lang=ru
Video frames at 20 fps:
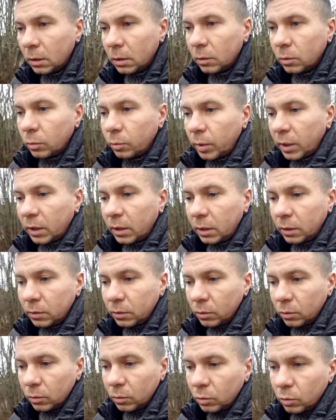Ну, погреть
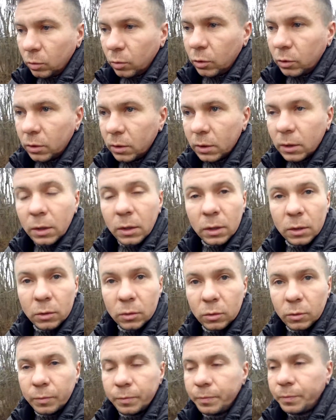всю еду можно на
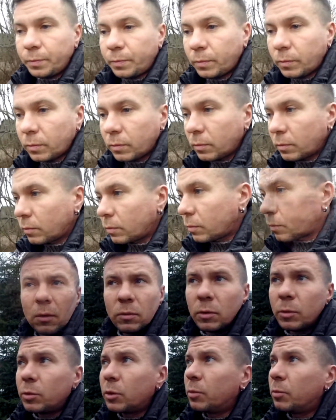газу.
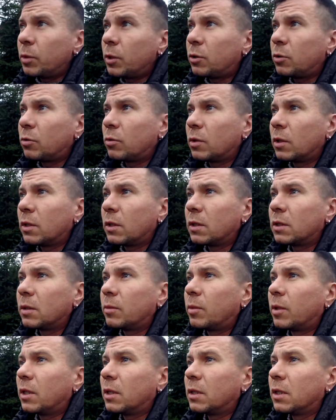В общем, печку надо
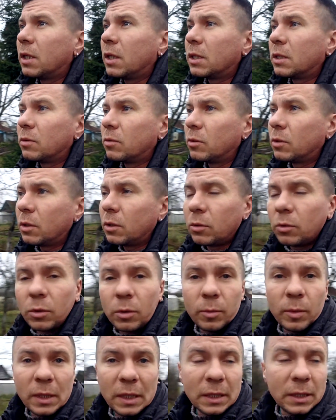забрать газовую, с
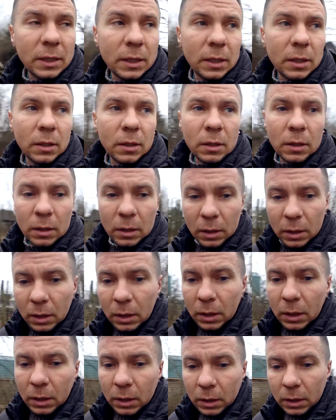которой мы ходили
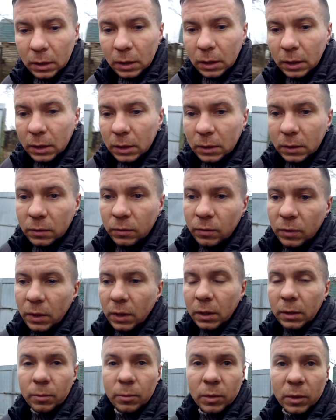на
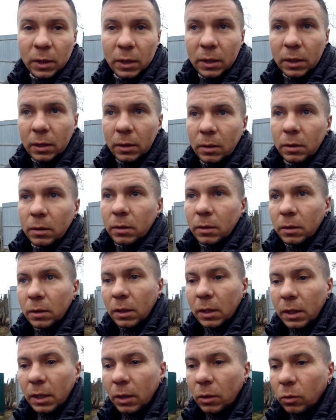Коцевеле. Мы на ней,
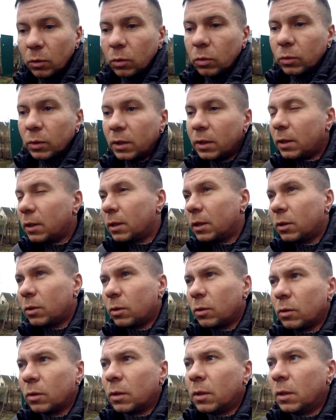Илья уху на ней
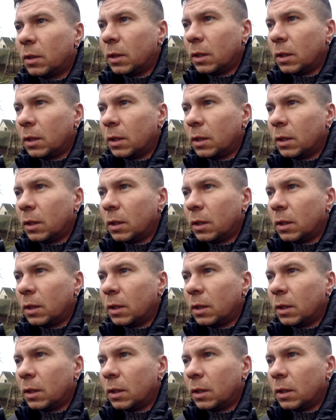готовил.